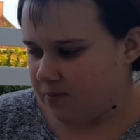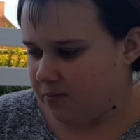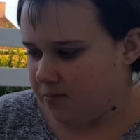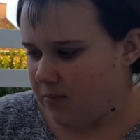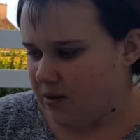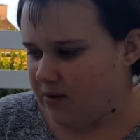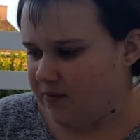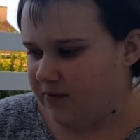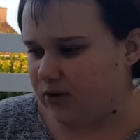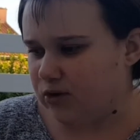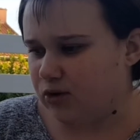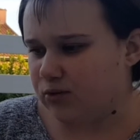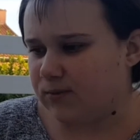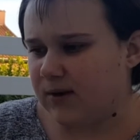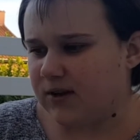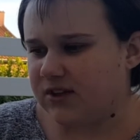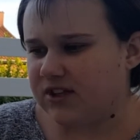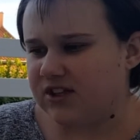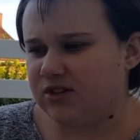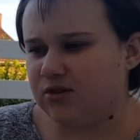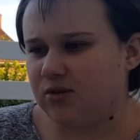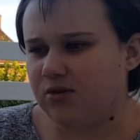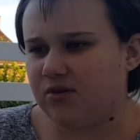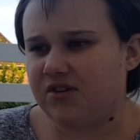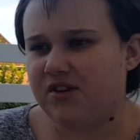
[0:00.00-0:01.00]
Mais le veto m'a
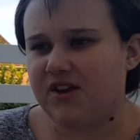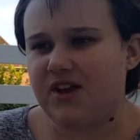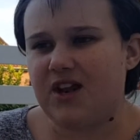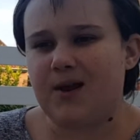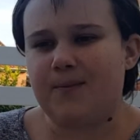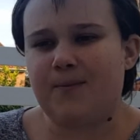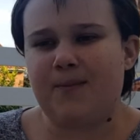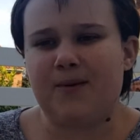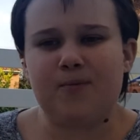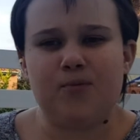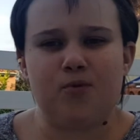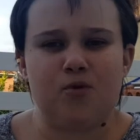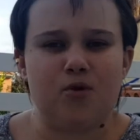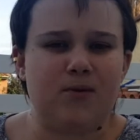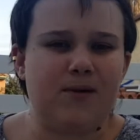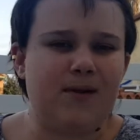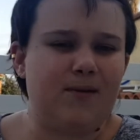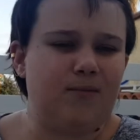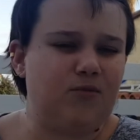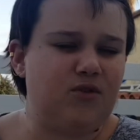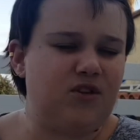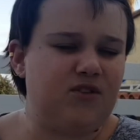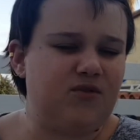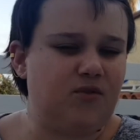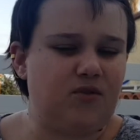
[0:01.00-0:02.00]
dit non, si elle n'a pas de
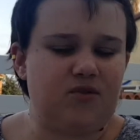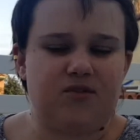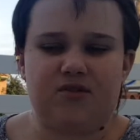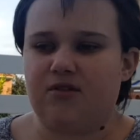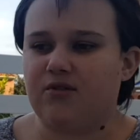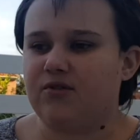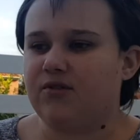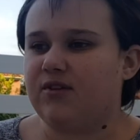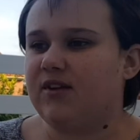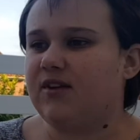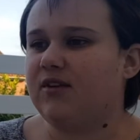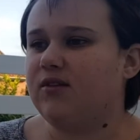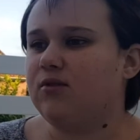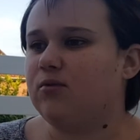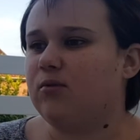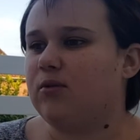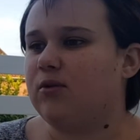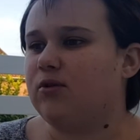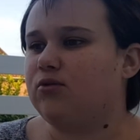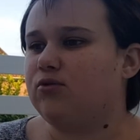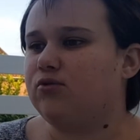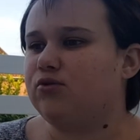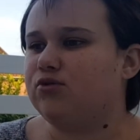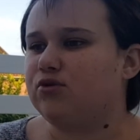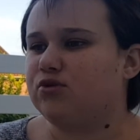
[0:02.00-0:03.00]
problème au niveau santé,
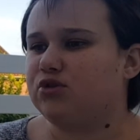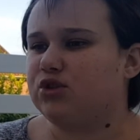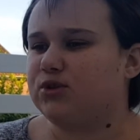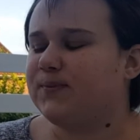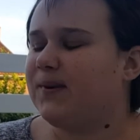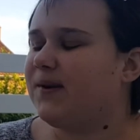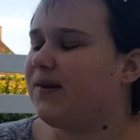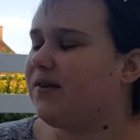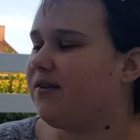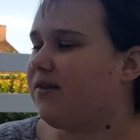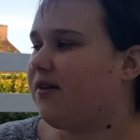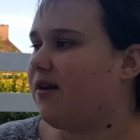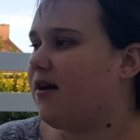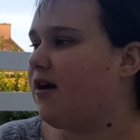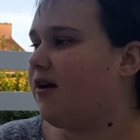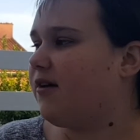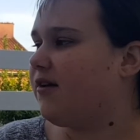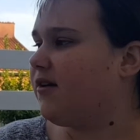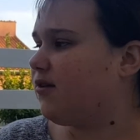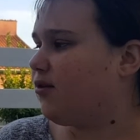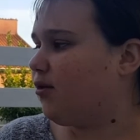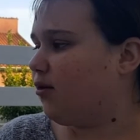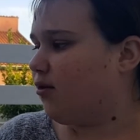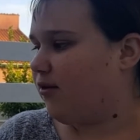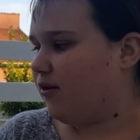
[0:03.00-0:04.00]
bah, ne lui changez pas, ça sert à
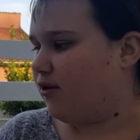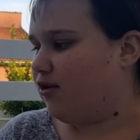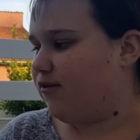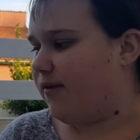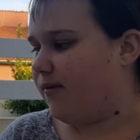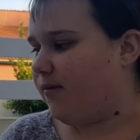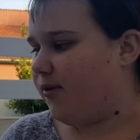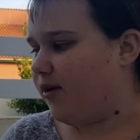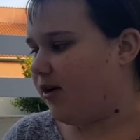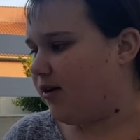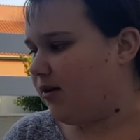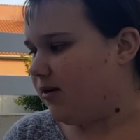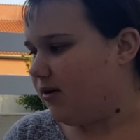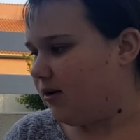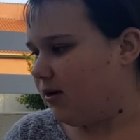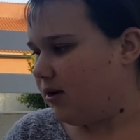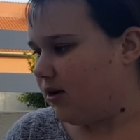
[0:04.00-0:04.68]
rien tant que ça lui va bien.